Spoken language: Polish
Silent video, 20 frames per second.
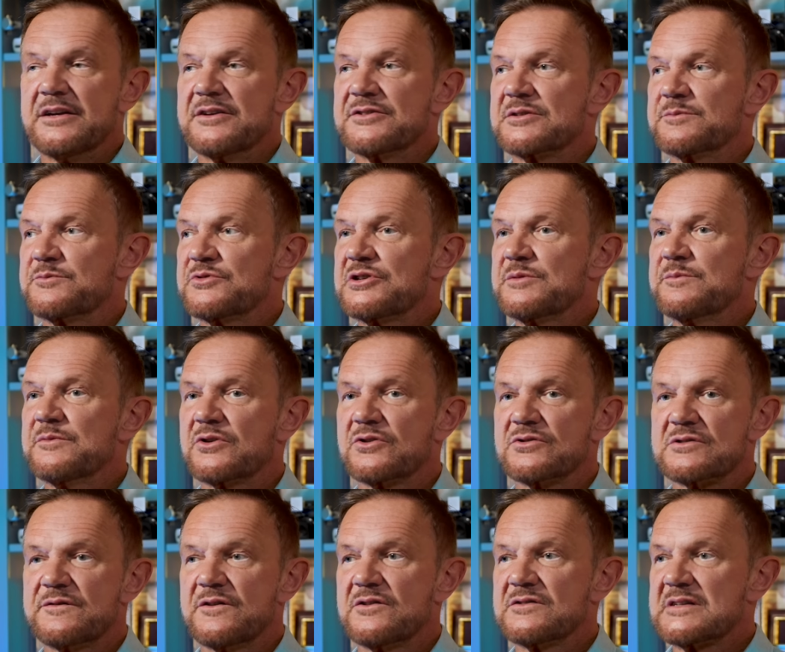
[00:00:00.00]
że musimy
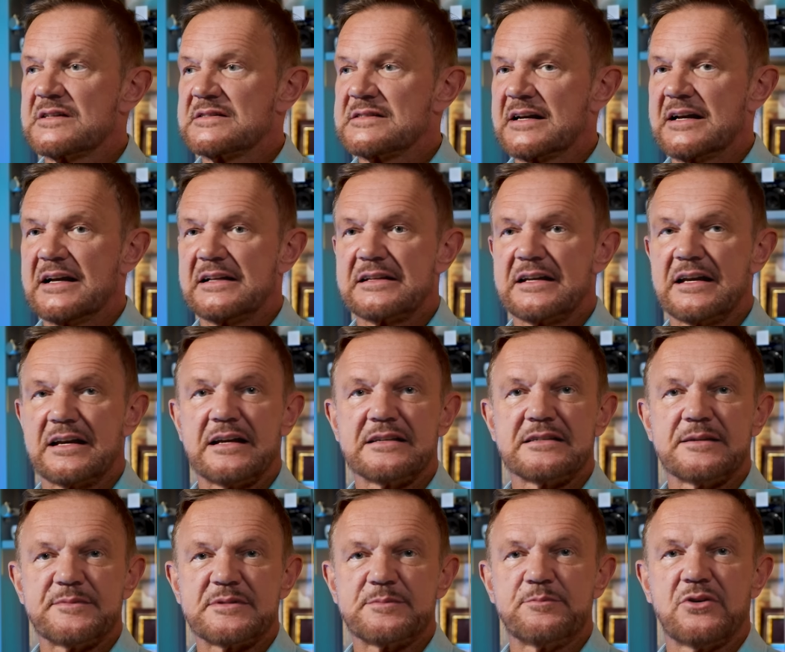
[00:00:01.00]
rozwiązać zagadkę
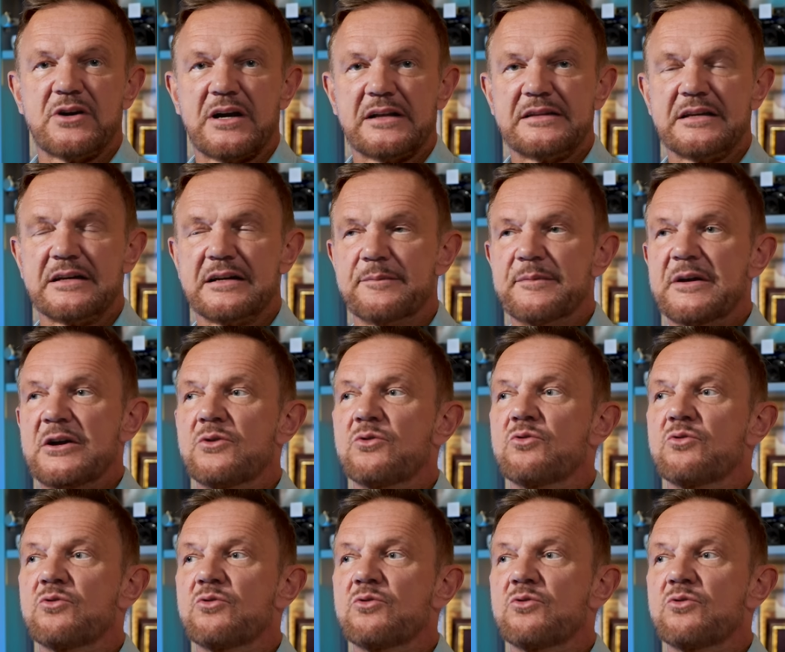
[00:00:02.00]
razem z bohaterem.